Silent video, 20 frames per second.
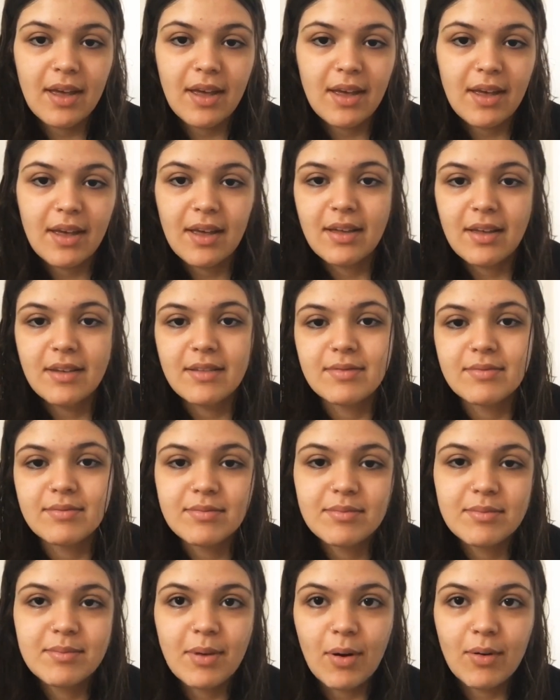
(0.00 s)
é,
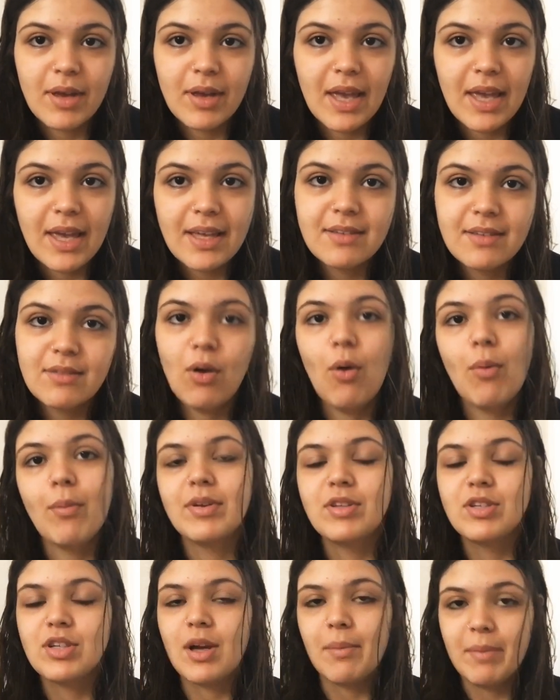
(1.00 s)
para alguém
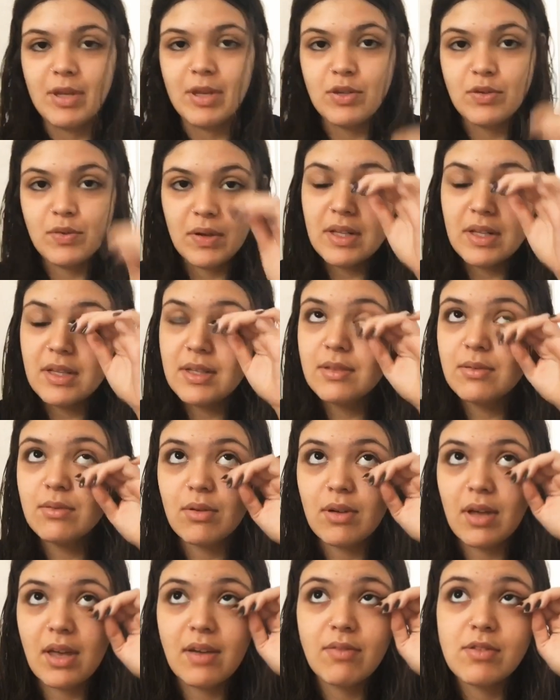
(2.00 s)
romanticamente
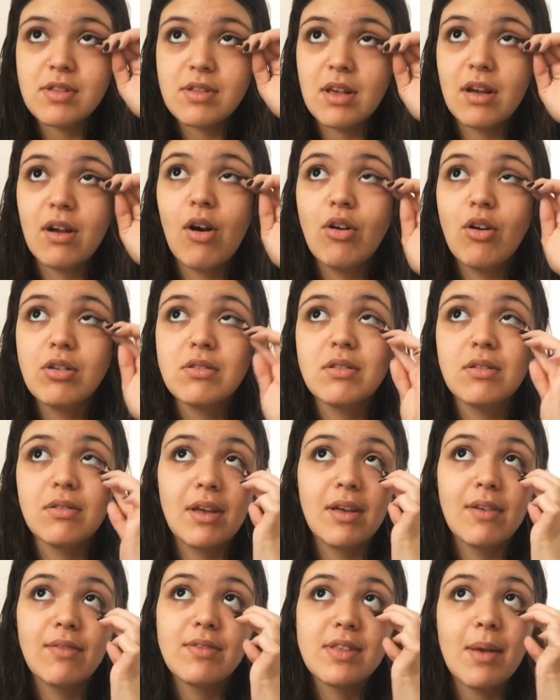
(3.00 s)
falando, alguém que você gosta,
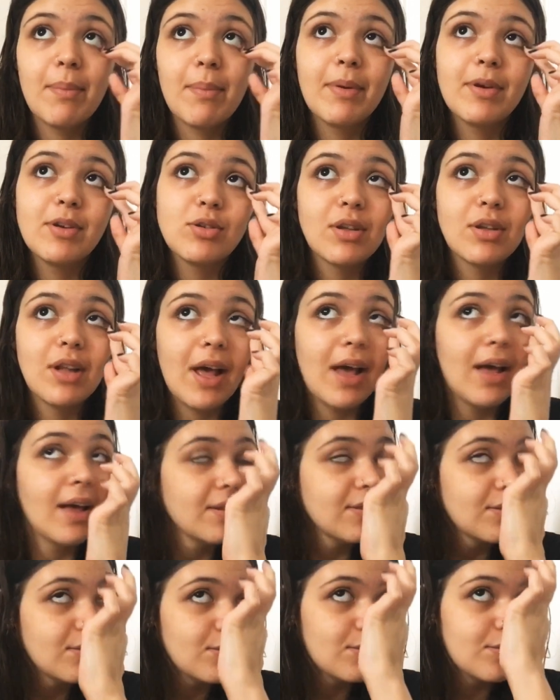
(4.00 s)
alguém que você é
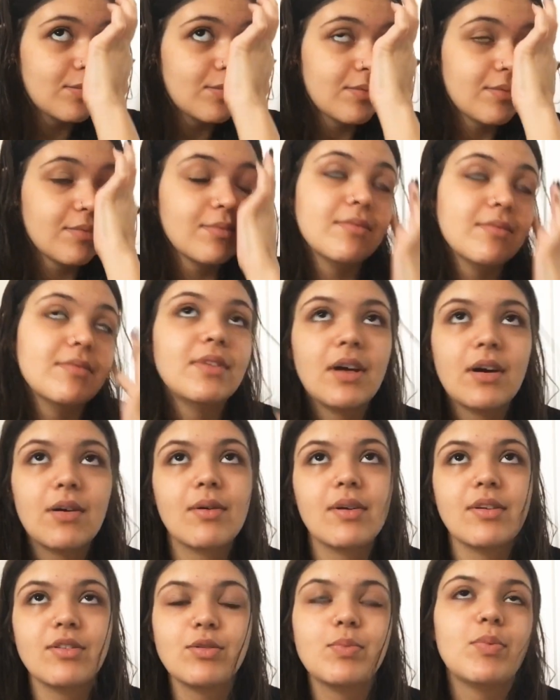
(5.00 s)
apaixonado.
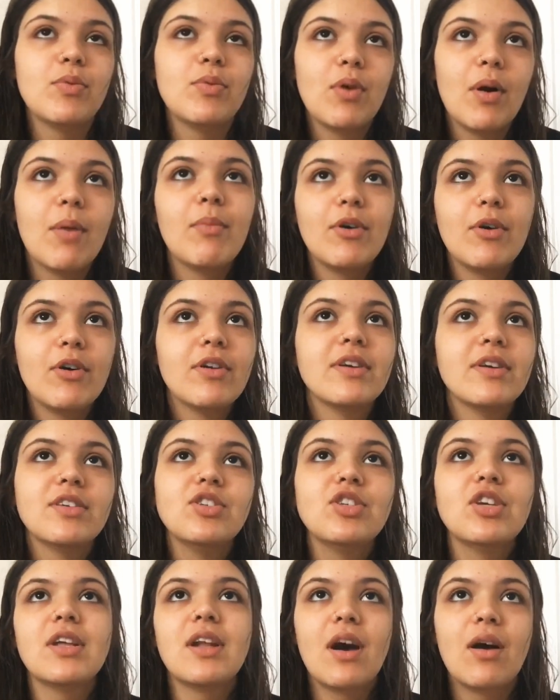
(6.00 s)
Não, é tipo amor
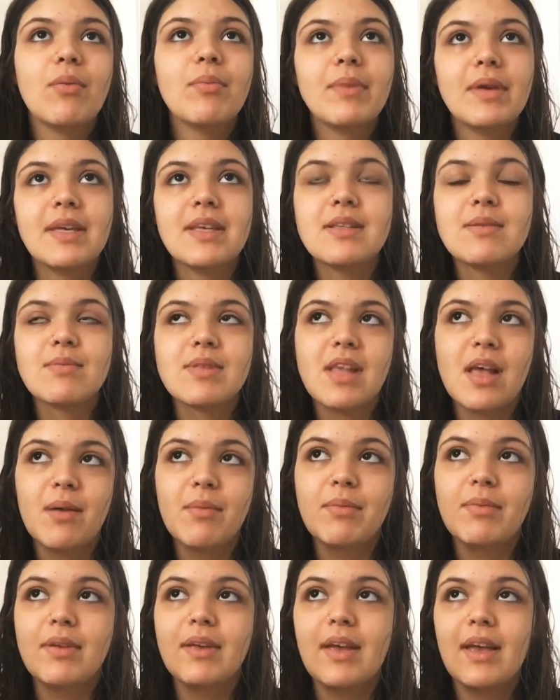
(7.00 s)
em geral mesmo,
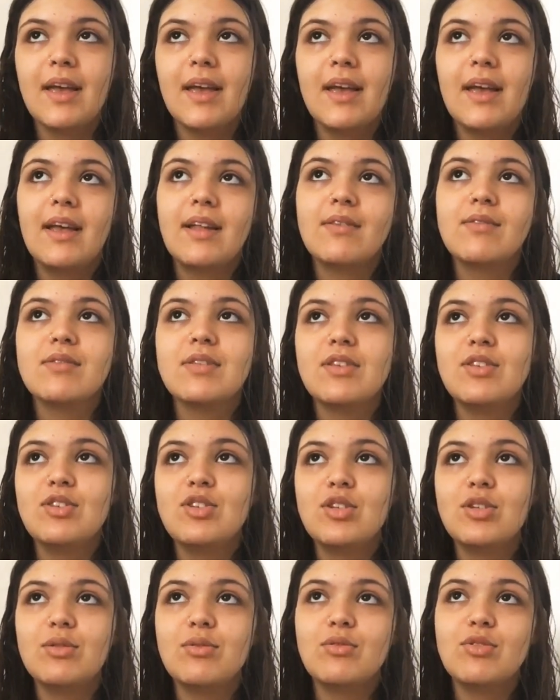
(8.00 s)
sabe? É no
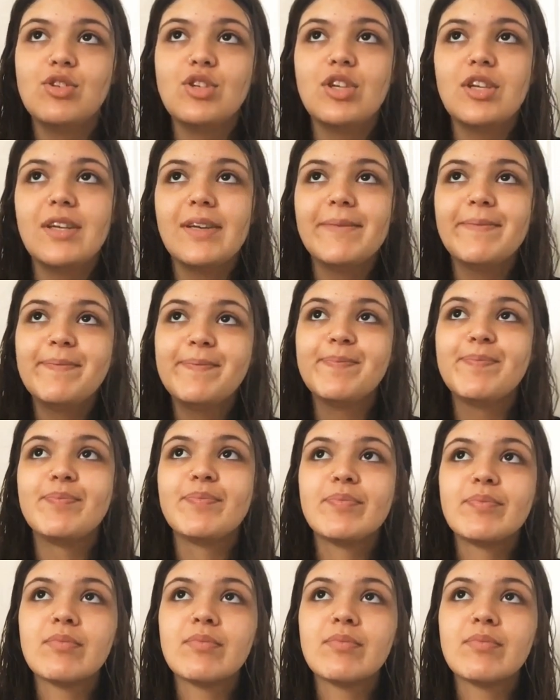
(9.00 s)
sentido de